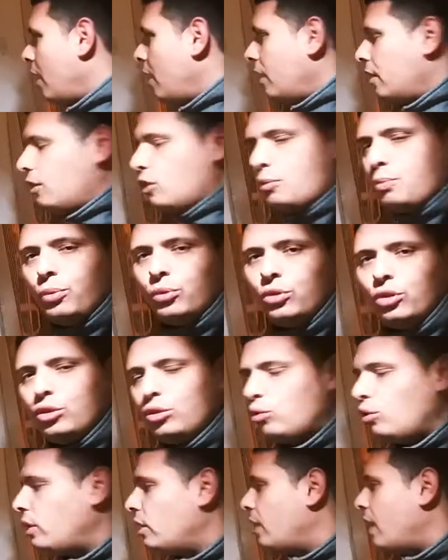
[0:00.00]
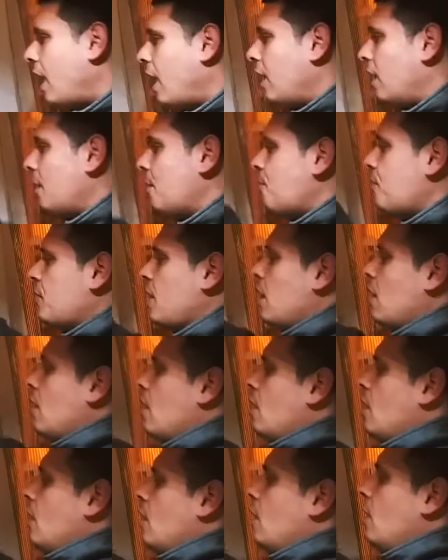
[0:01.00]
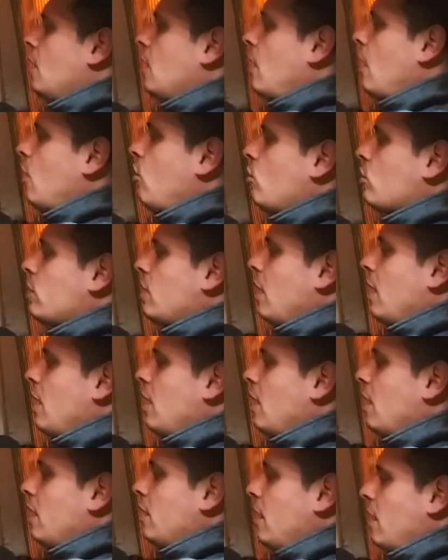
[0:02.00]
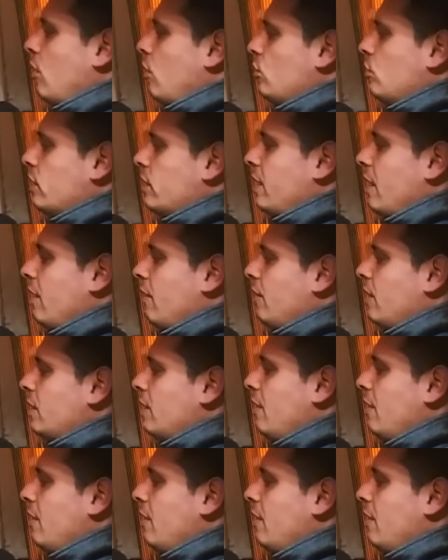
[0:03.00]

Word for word: e le disposizioni ideale eh, che cosa, a cosa serve?